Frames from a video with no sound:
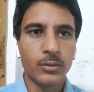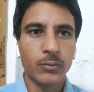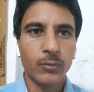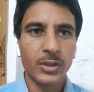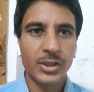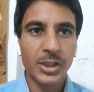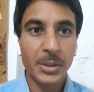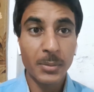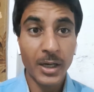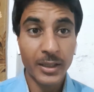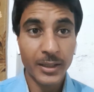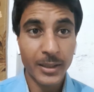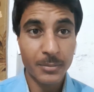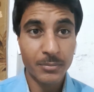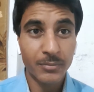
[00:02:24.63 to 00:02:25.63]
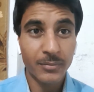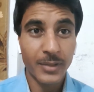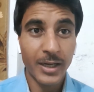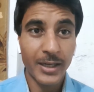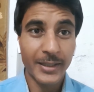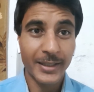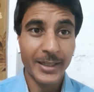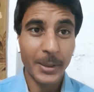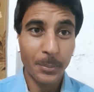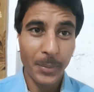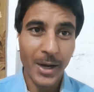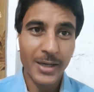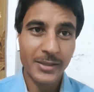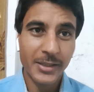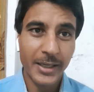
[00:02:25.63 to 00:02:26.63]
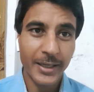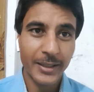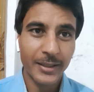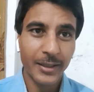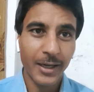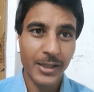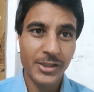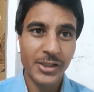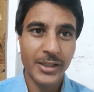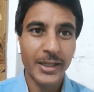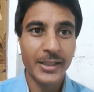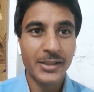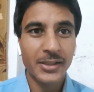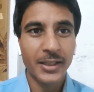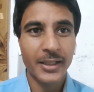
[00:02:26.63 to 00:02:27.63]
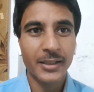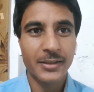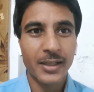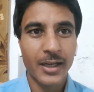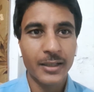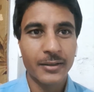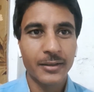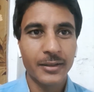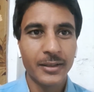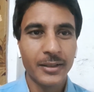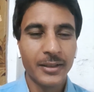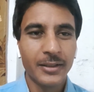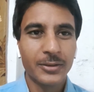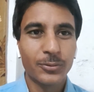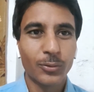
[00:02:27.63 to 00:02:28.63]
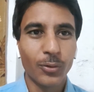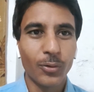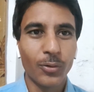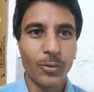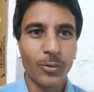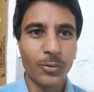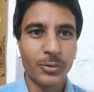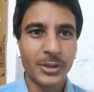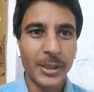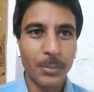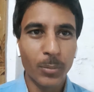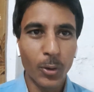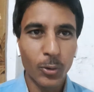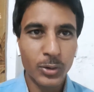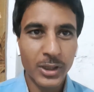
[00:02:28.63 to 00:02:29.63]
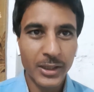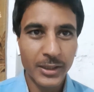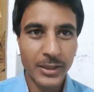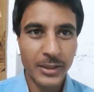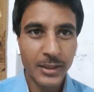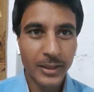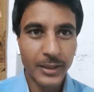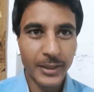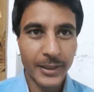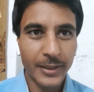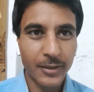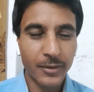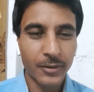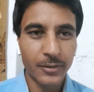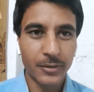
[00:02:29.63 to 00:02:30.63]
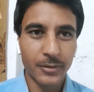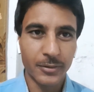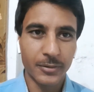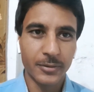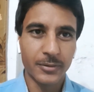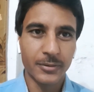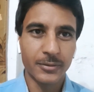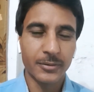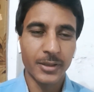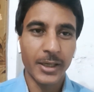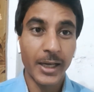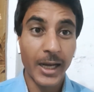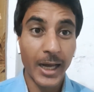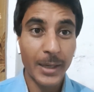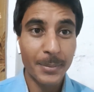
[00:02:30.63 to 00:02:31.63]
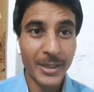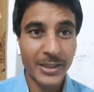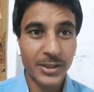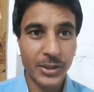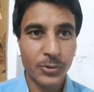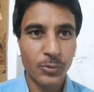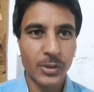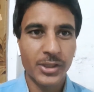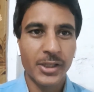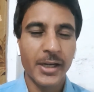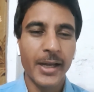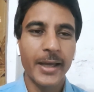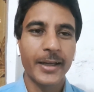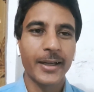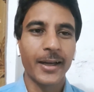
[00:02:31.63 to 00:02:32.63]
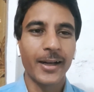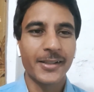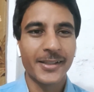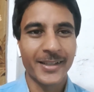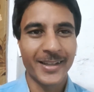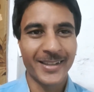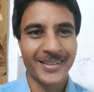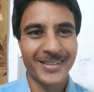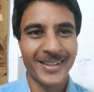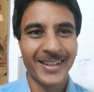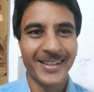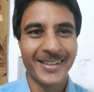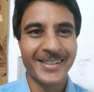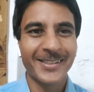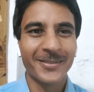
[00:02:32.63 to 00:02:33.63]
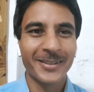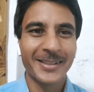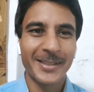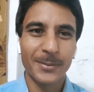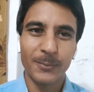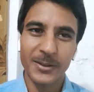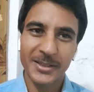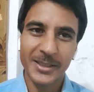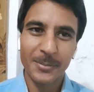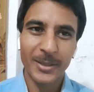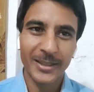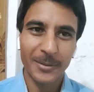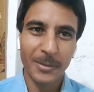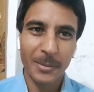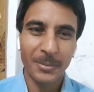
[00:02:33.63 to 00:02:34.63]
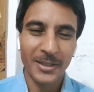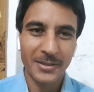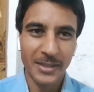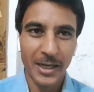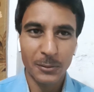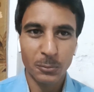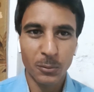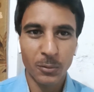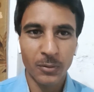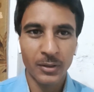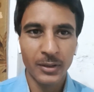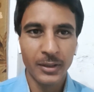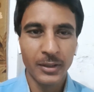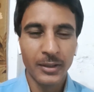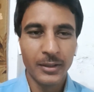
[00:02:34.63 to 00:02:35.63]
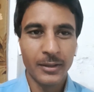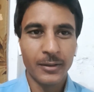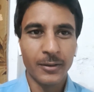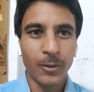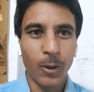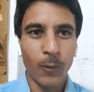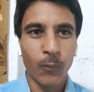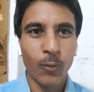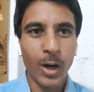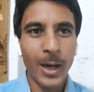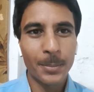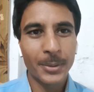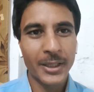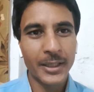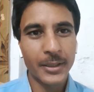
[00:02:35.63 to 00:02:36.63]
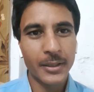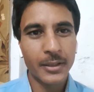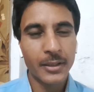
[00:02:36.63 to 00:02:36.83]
वसीम अकरम इनके पास हैं कराची किंग्स के साथ तो ये बहुत ही एक अलार्मिंग सिचुएशन है कराची किंग्स के लिए क्योंकि जब वसीम अकरम आपके साथ हों और वो आपकी